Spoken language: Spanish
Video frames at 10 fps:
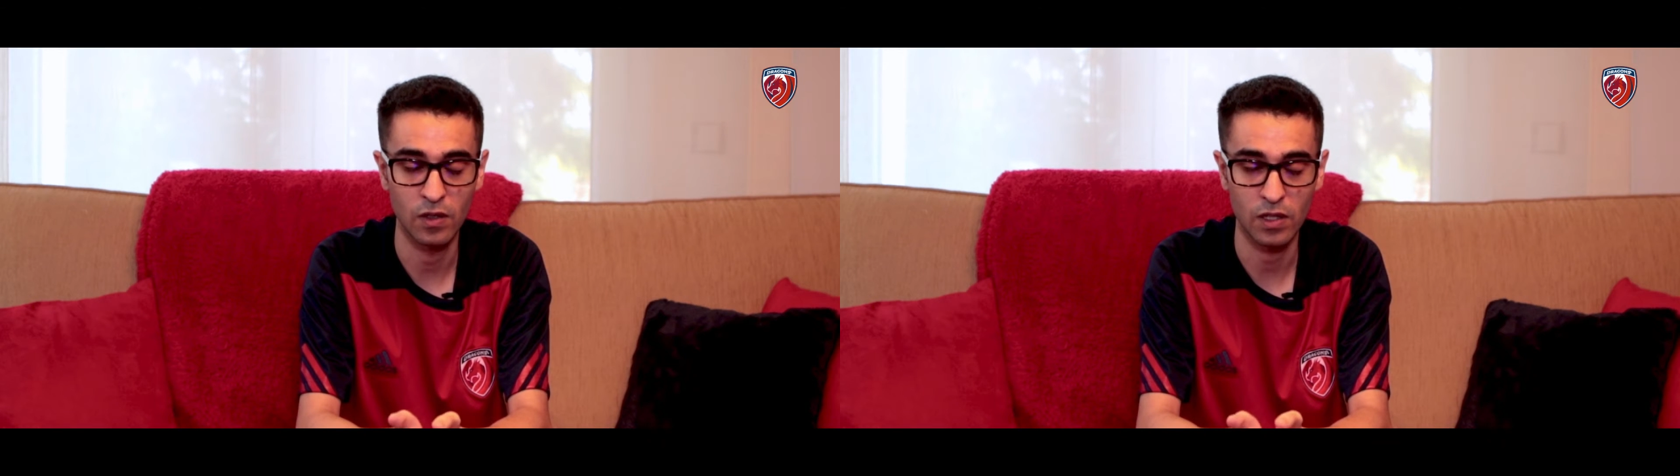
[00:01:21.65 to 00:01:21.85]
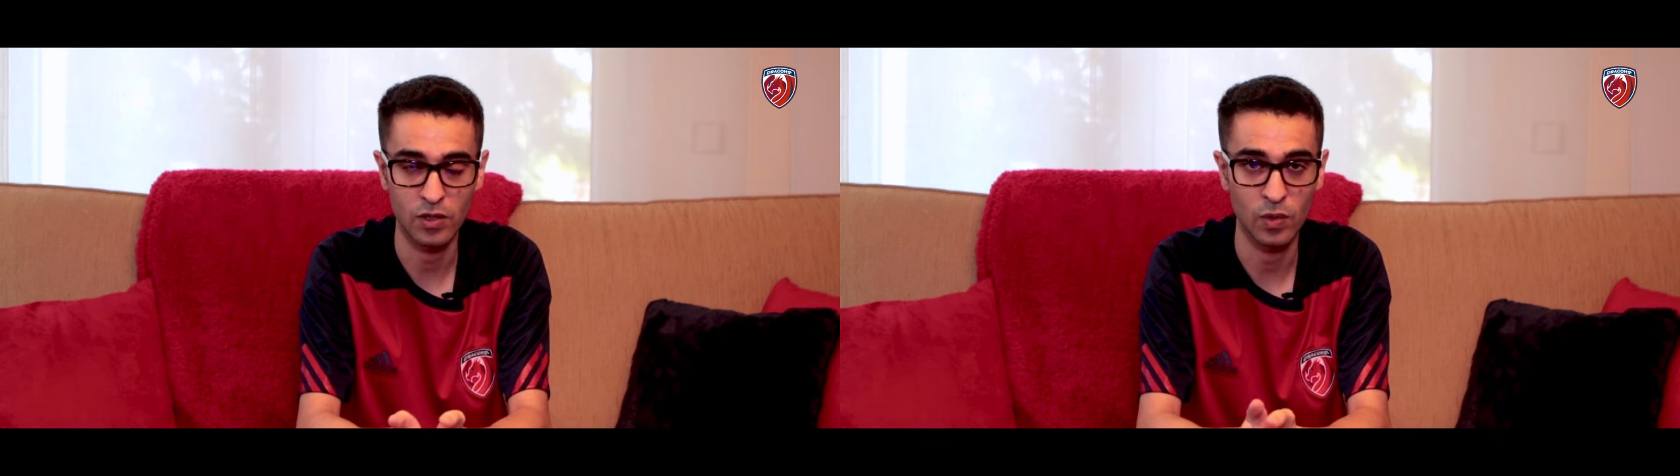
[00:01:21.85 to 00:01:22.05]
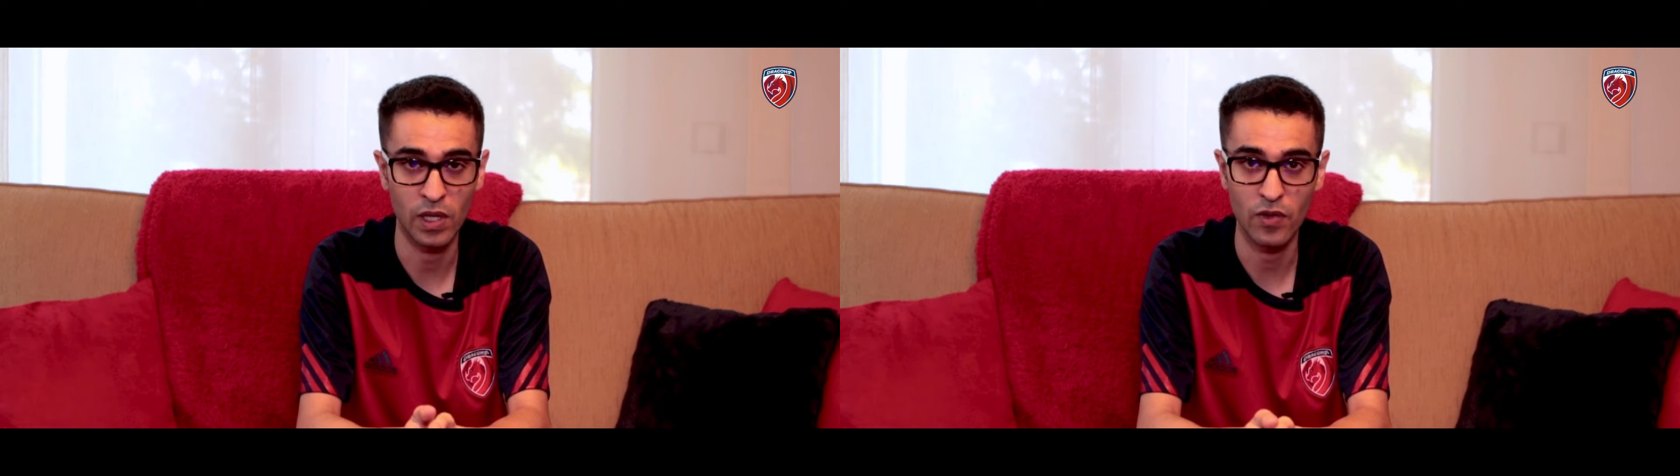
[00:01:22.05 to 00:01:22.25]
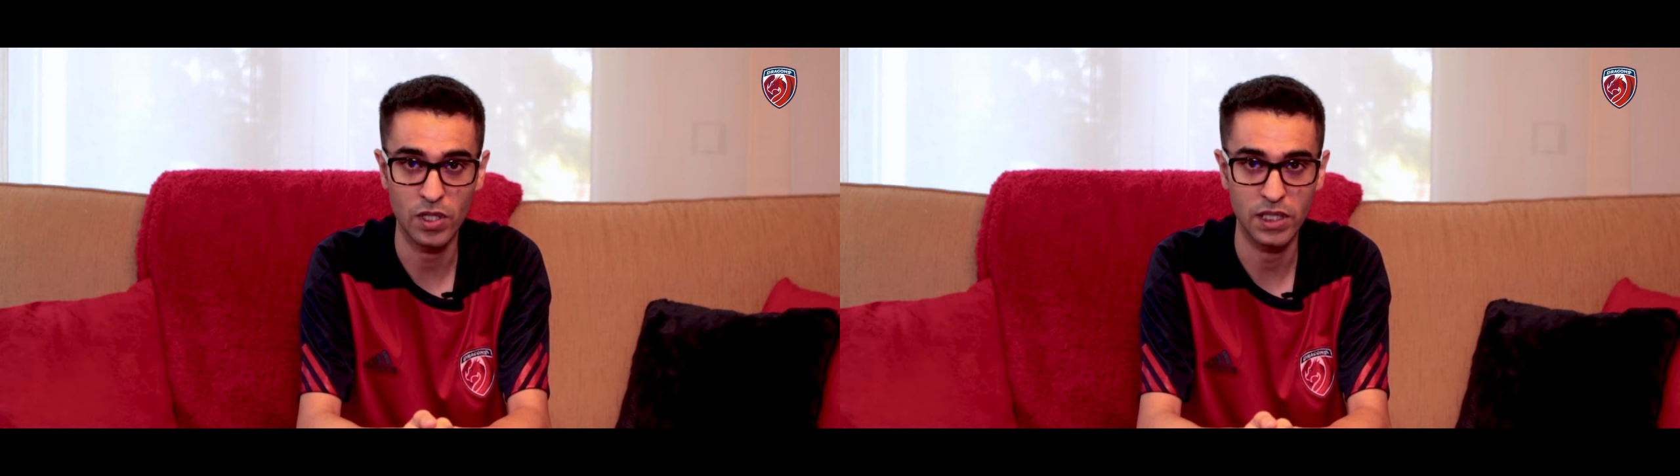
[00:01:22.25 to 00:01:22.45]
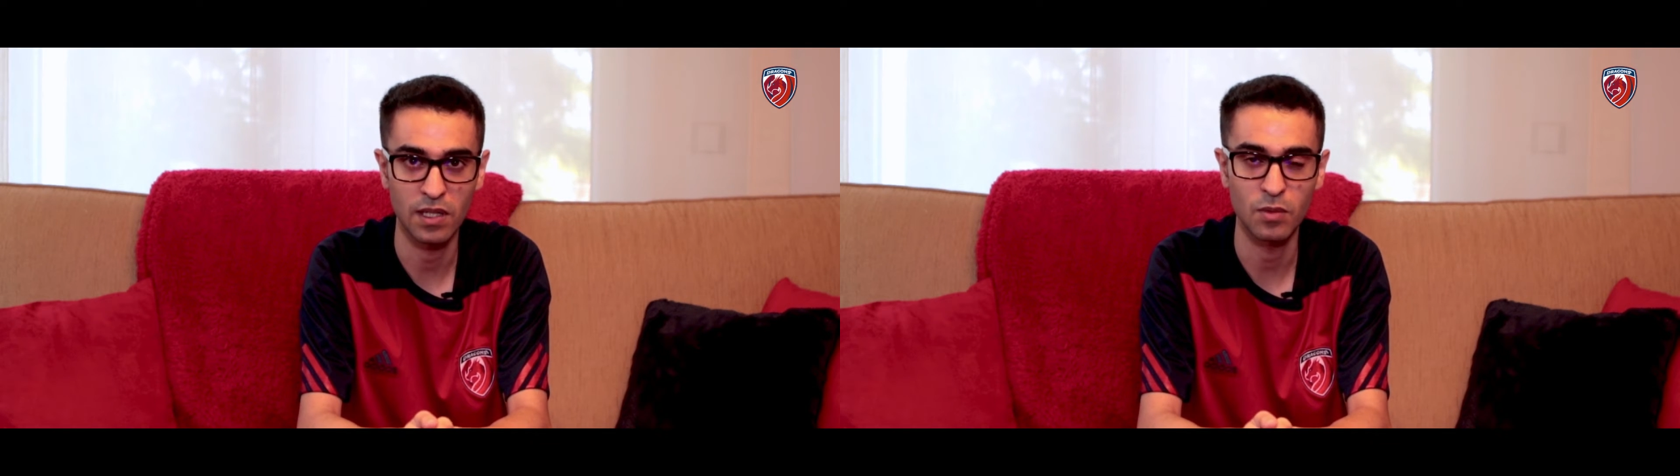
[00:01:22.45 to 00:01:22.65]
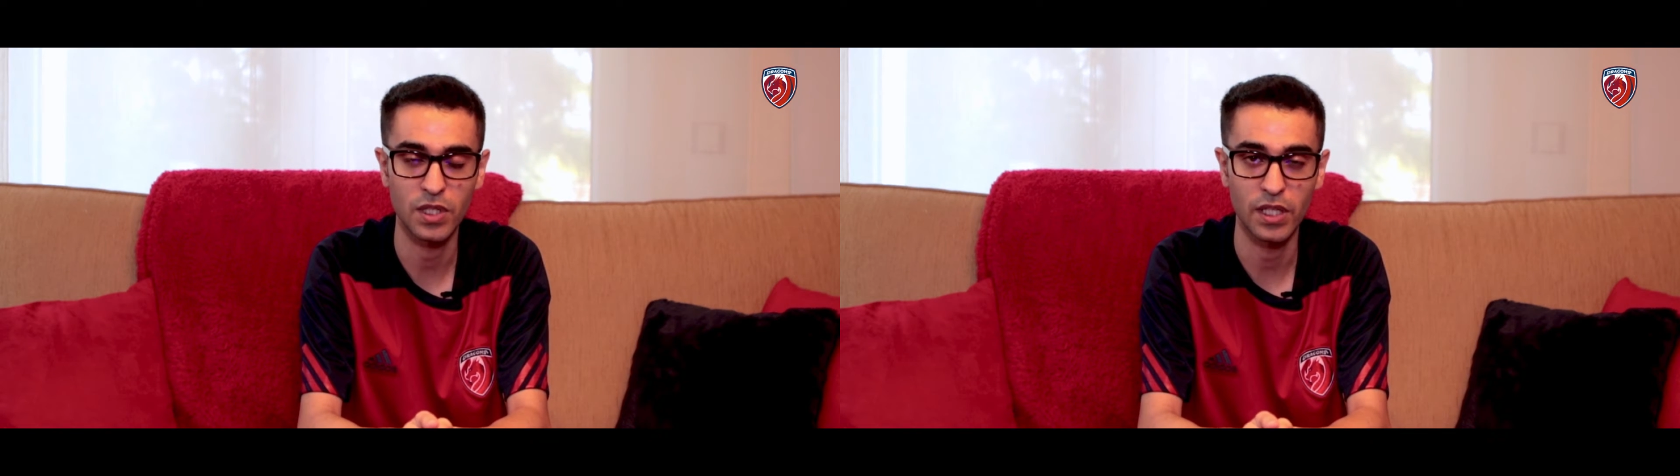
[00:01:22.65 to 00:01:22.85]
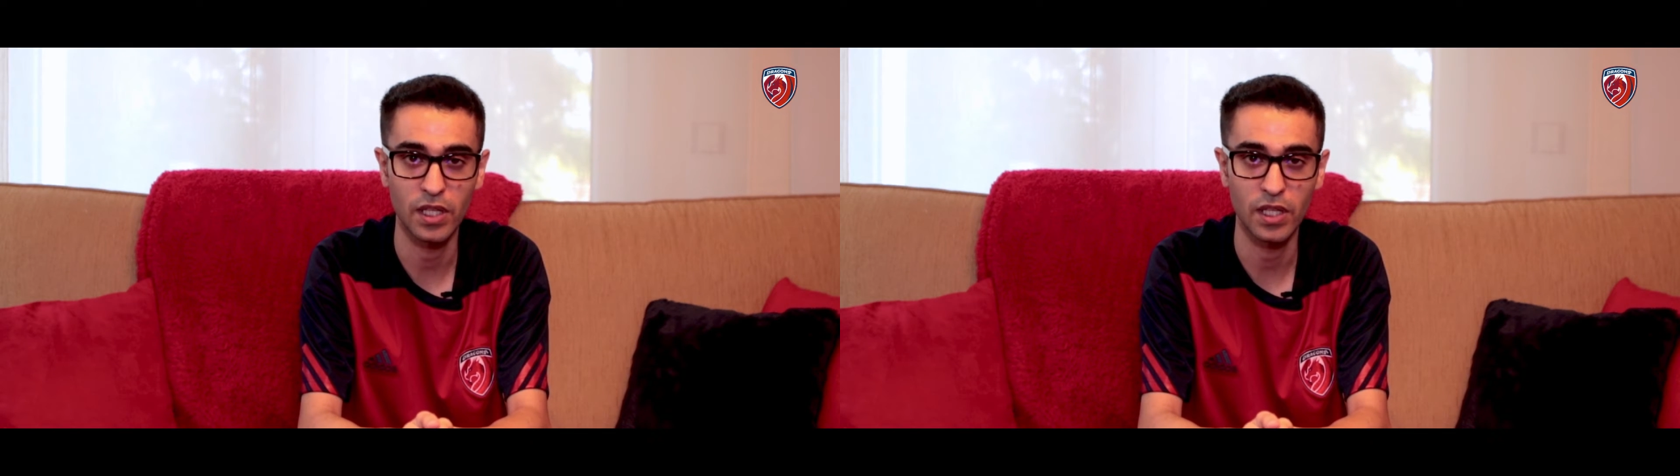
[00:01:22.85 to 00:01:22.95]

los resultados que estamos